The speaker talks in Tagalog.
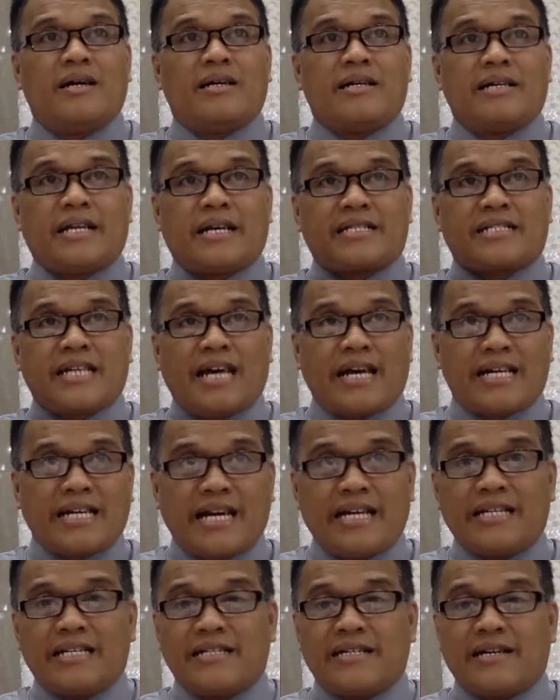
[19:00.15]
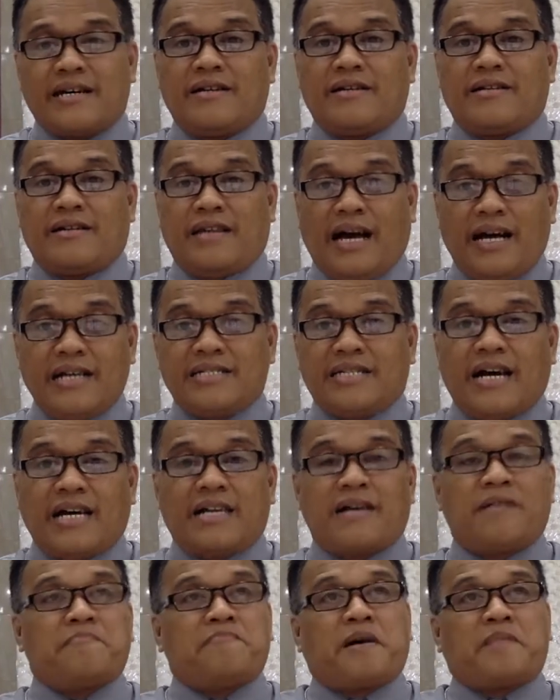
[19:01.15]
in a second,
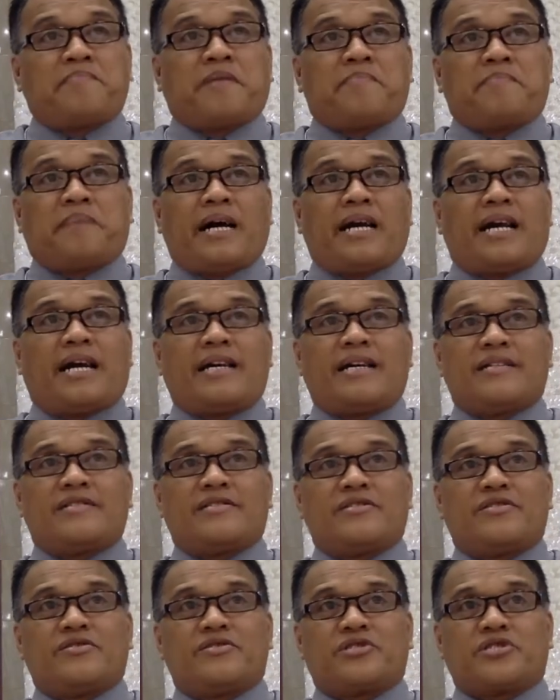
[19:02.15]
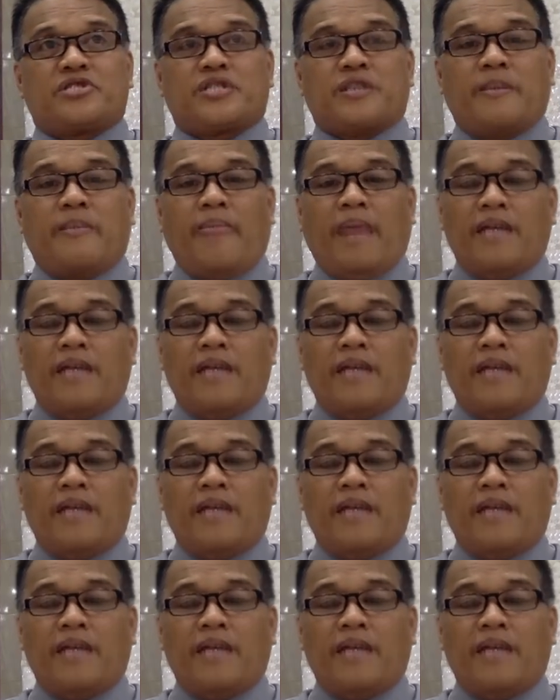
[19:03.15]
nandyan ang pagpapala ng Diyos.